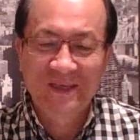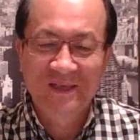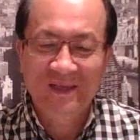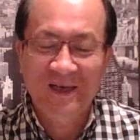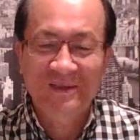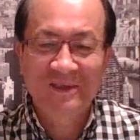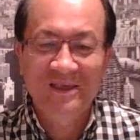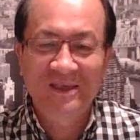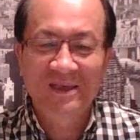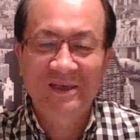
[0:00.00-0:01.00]
他这
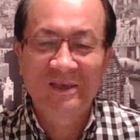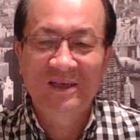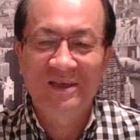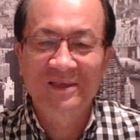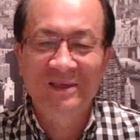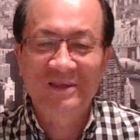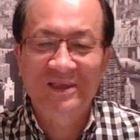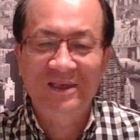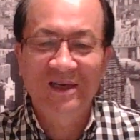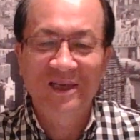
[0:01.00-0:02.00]
个给他量刑是
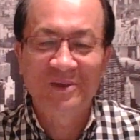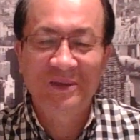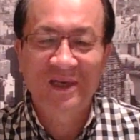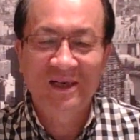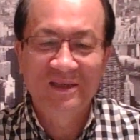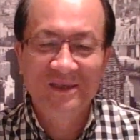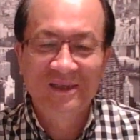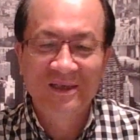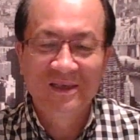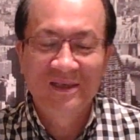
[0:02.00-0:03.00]
伤害罪啊，
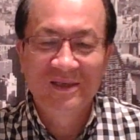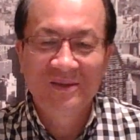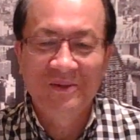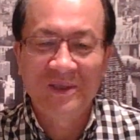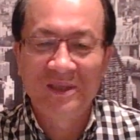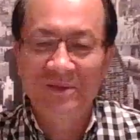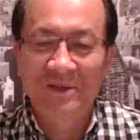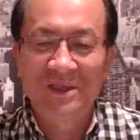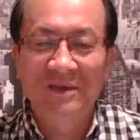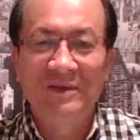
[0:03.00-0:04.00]
我
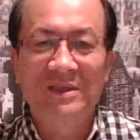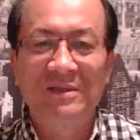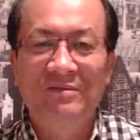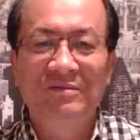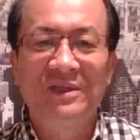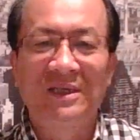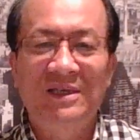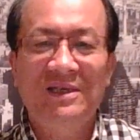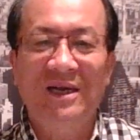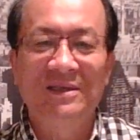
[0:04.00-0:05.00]
我认为是故意
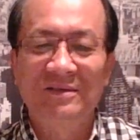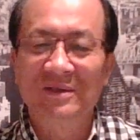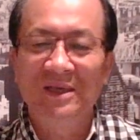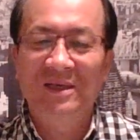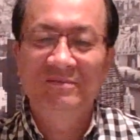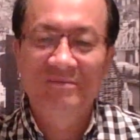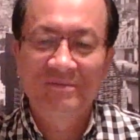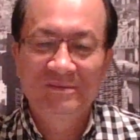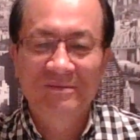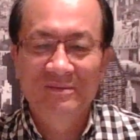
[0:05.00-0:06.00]
杀人罪啊。
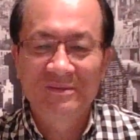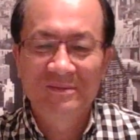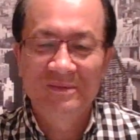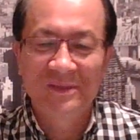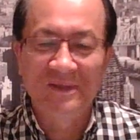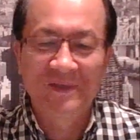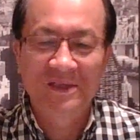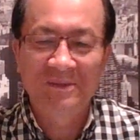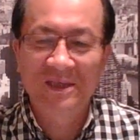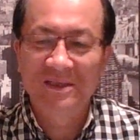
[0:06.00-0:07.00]
因为
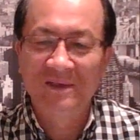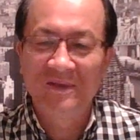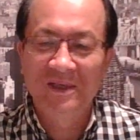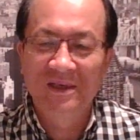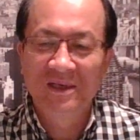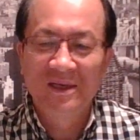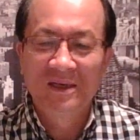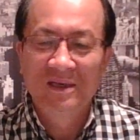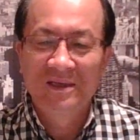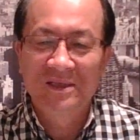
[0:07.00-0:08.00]
什么呢？因为
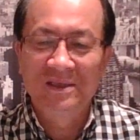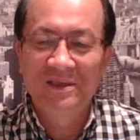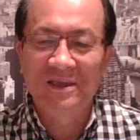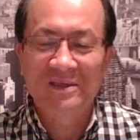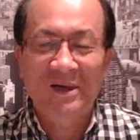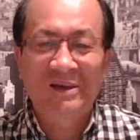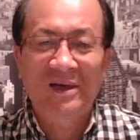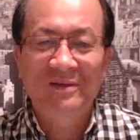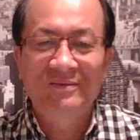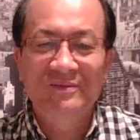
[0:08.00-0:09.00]
这些警察
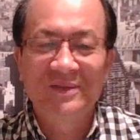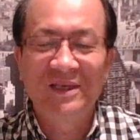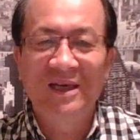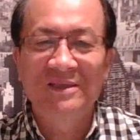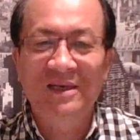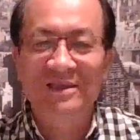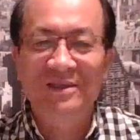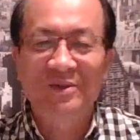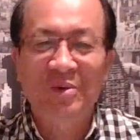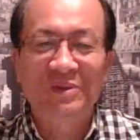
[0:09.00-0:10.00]
呀。应该讲
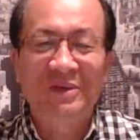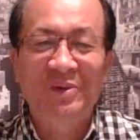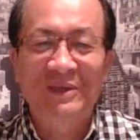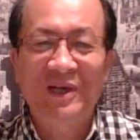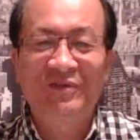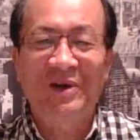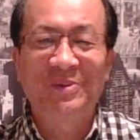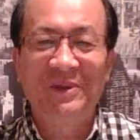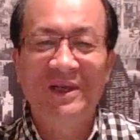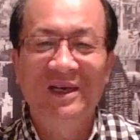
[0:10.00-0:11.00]
是懂得国家法
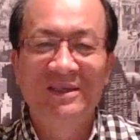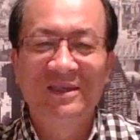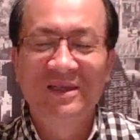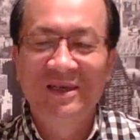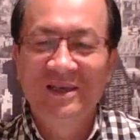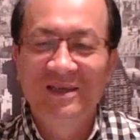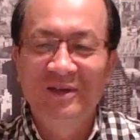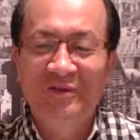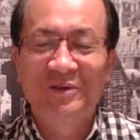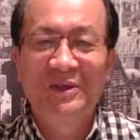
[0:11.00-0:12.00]
律的，
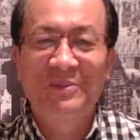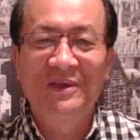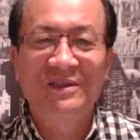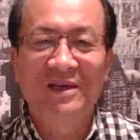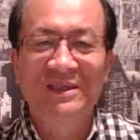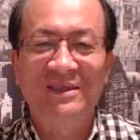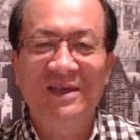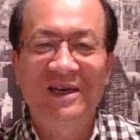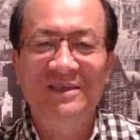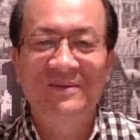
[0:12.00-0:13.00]
那否则不能当警
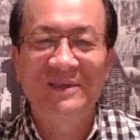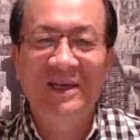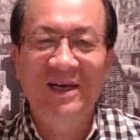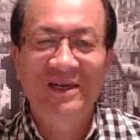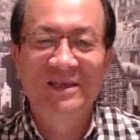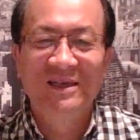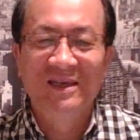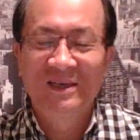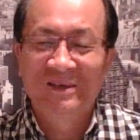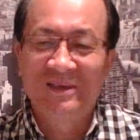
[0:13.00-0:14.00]
察，是不是啊？
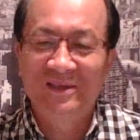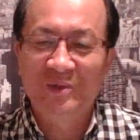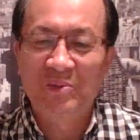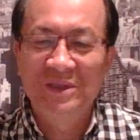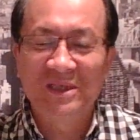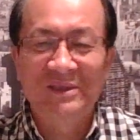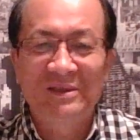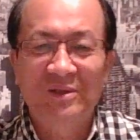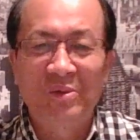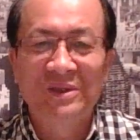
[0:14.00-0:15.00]
那懂警
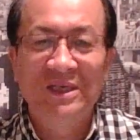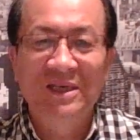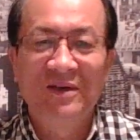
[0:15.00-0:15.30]
懂这个